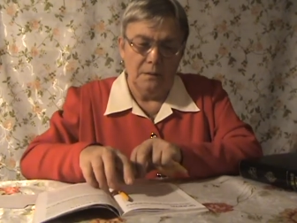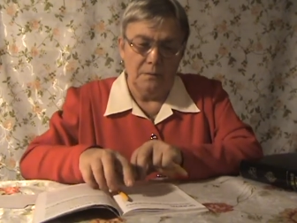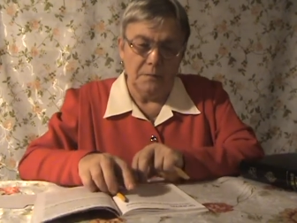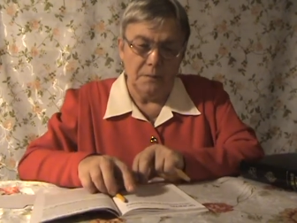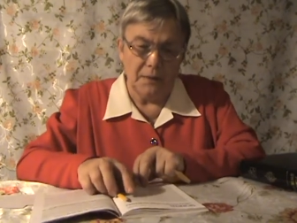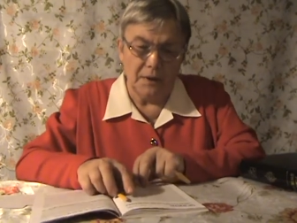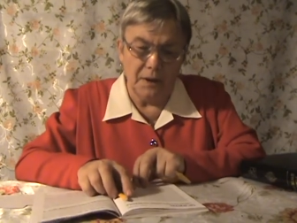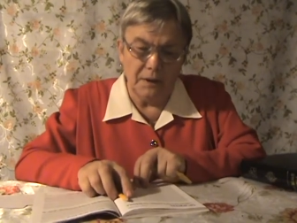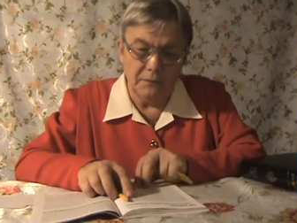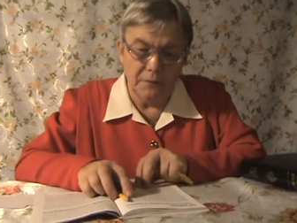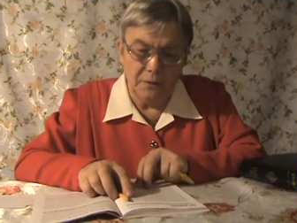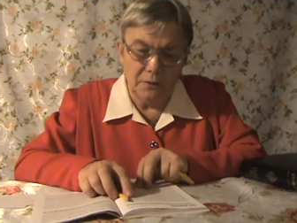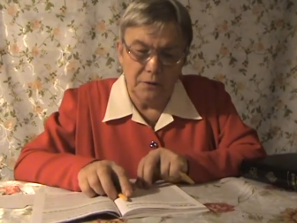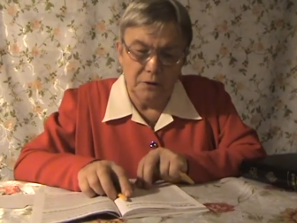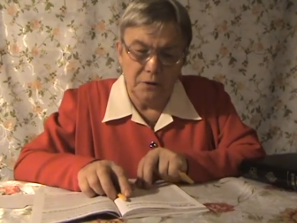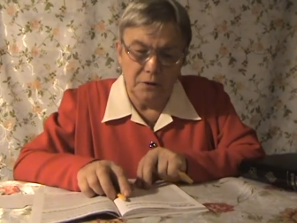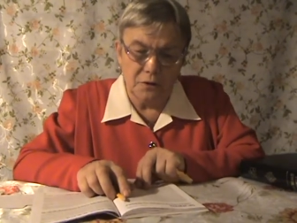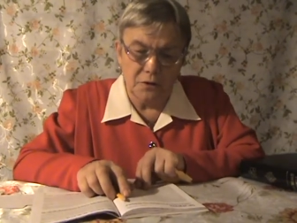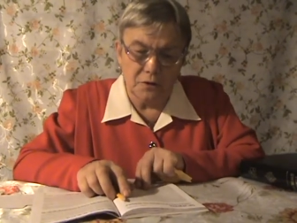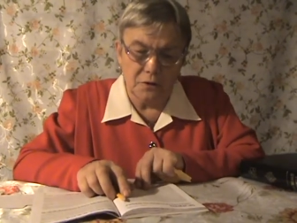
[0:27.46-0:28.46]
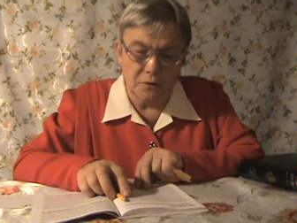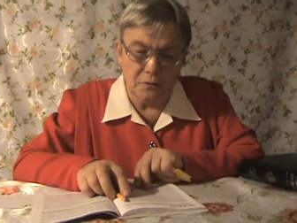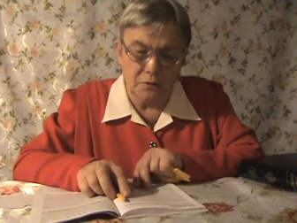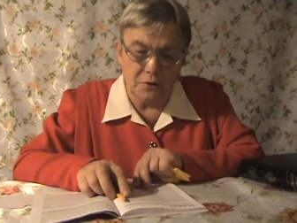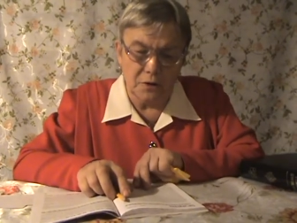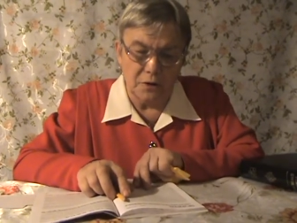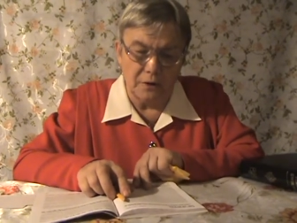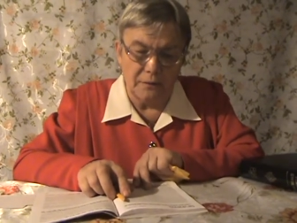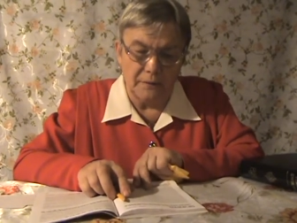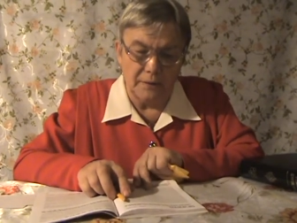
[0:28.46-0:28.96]
Prawo
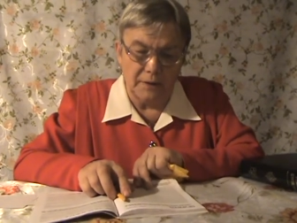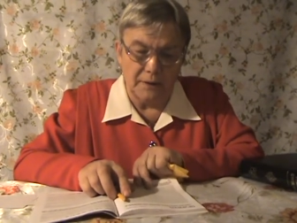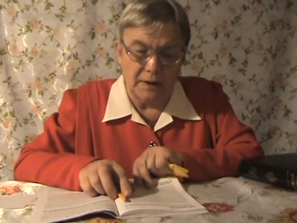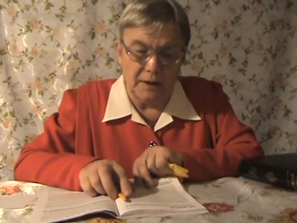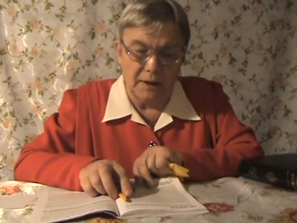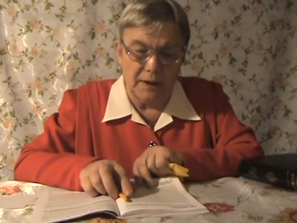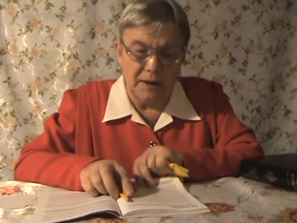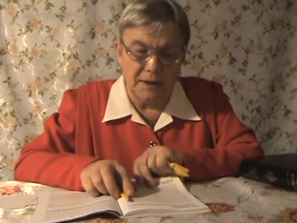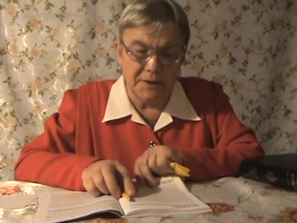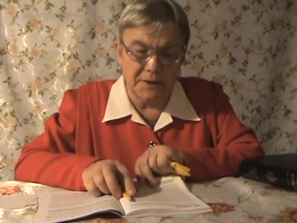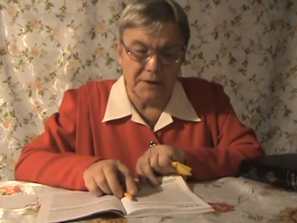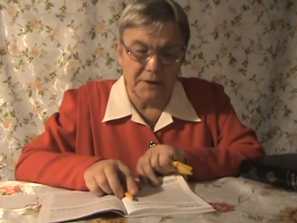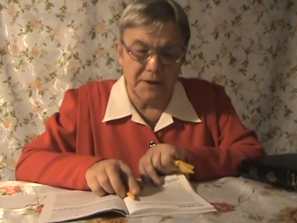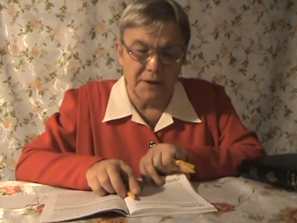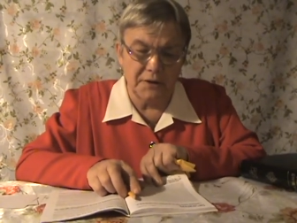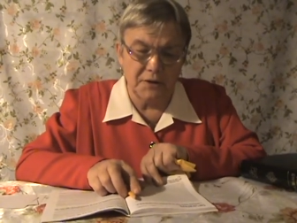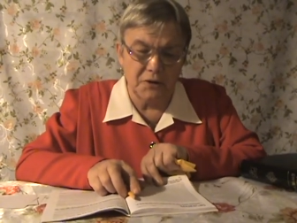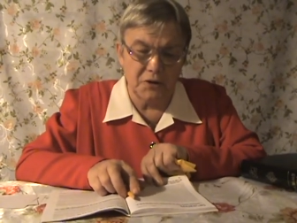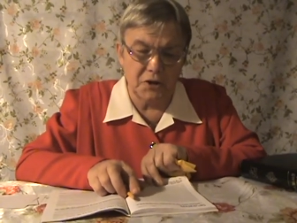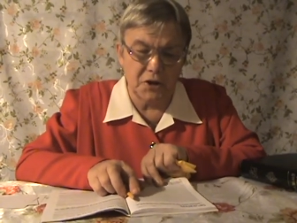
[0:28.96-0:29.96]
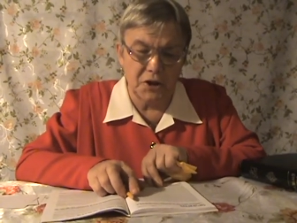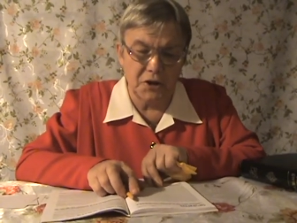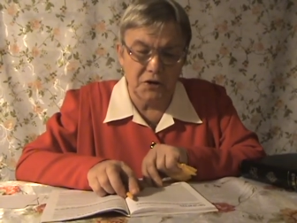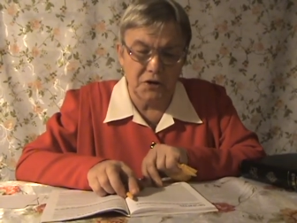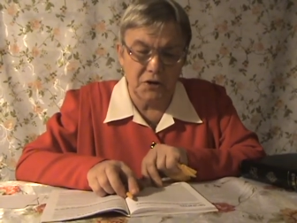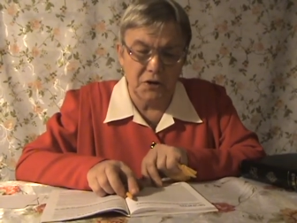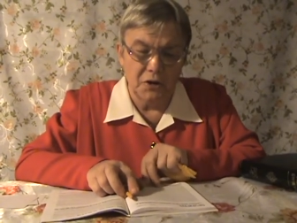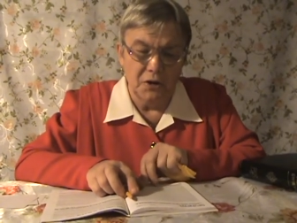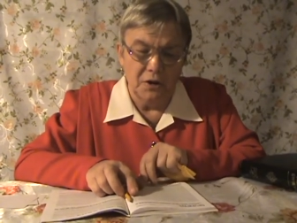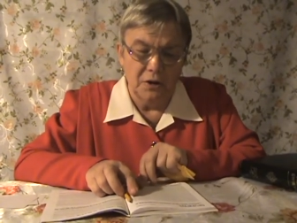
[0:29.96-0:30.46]
Chrystusowe, Galacjan
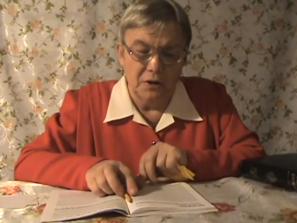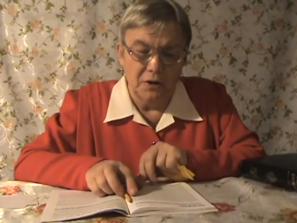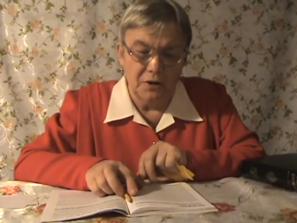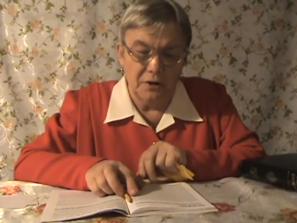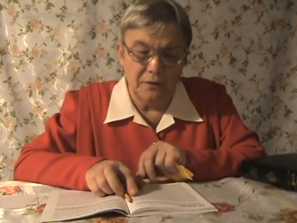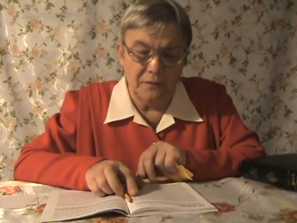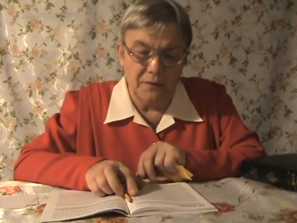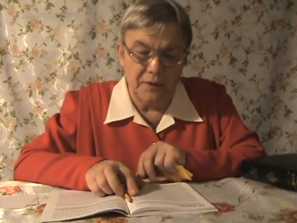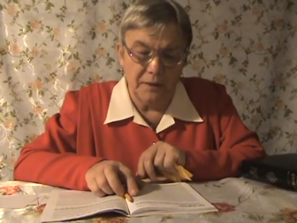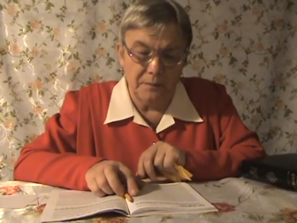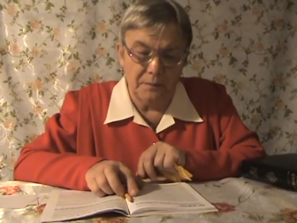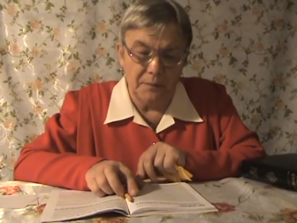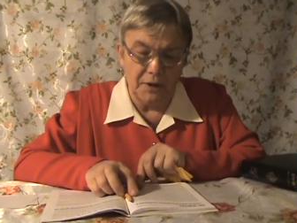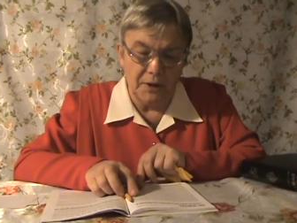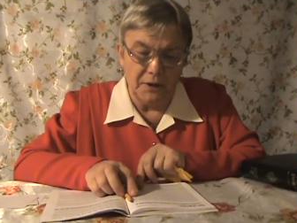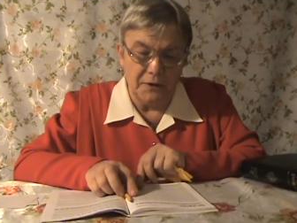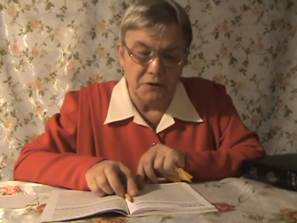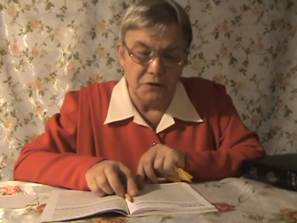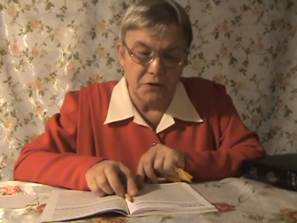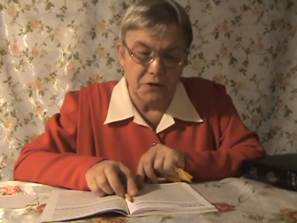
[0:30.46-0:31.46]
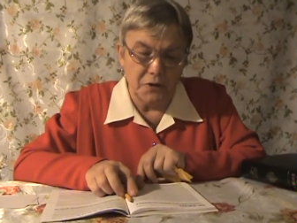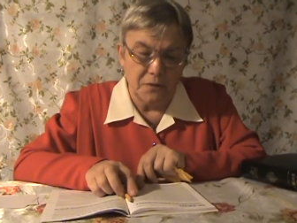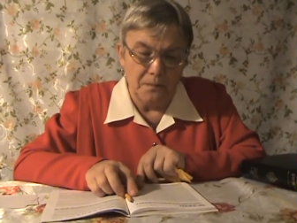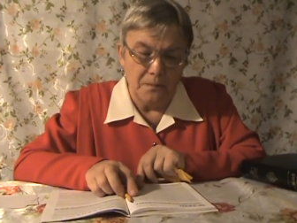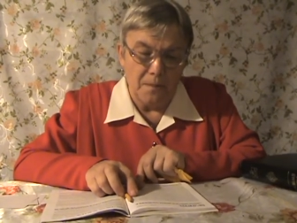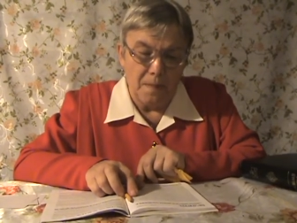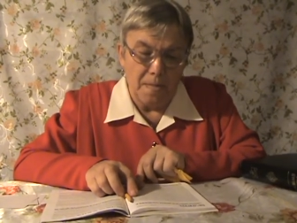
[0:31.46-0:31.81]
6, 2, 5.